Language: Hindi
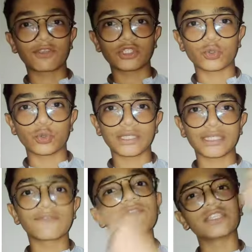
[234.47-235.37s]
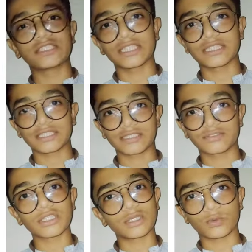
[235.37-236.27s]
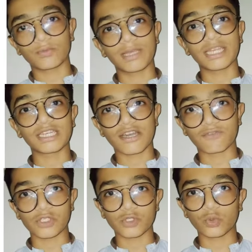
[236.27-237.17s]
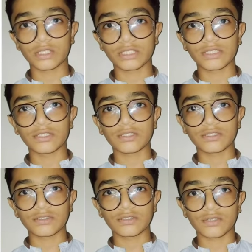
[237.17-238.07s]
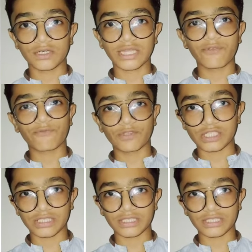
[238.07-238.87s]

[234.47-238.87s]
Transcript: की शूट है फिर चलते हैं चलो माइनक्राफ्ट की शूट करके फिर चलते